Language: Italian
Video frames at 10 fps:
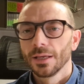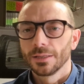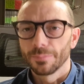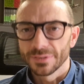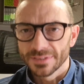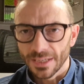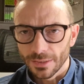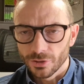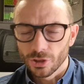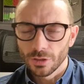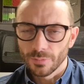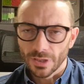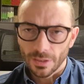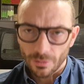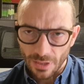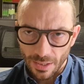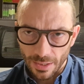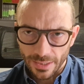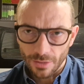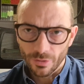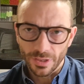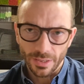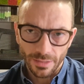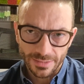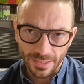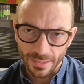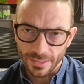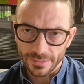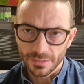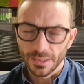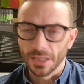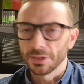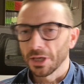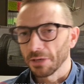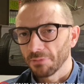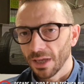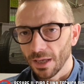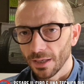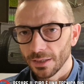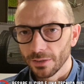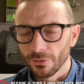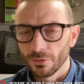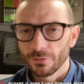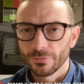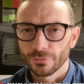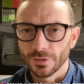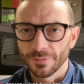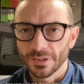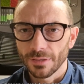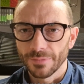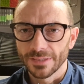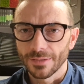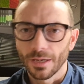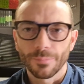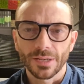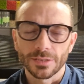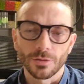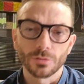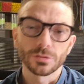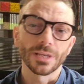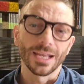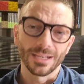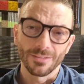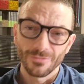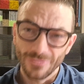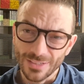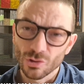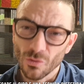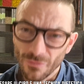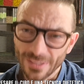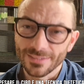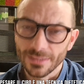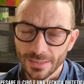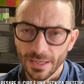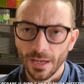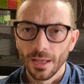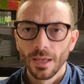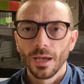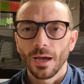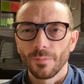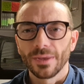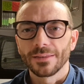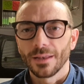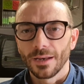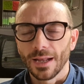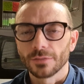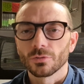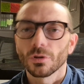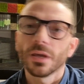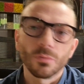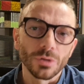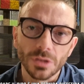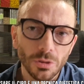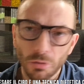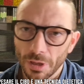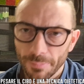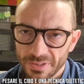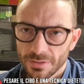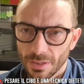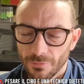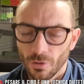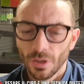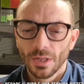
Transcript: il pesare il cibo e calcolare le calorie è una tecnica dietetica che io fondamentalmente nella pratica quotidiana faccio fatica a mettere in atto e quindi non la prescrivo.